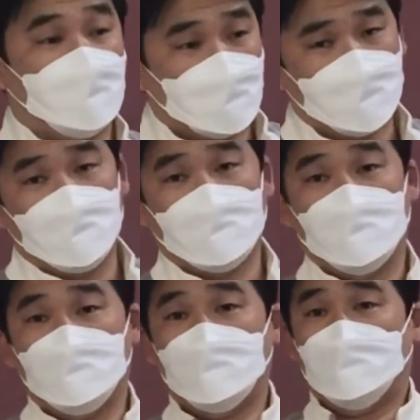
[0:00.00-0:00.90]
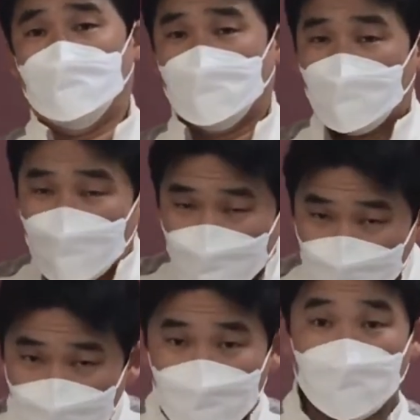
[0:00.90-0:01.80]
면을 또 우리가
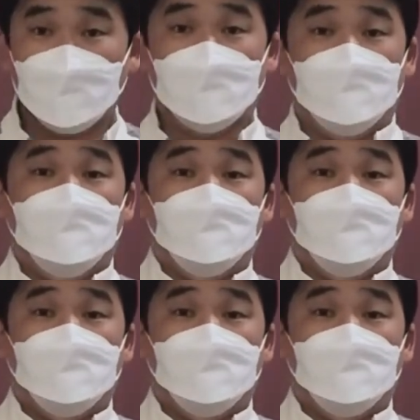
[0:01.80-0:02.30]
알아가는 것이다.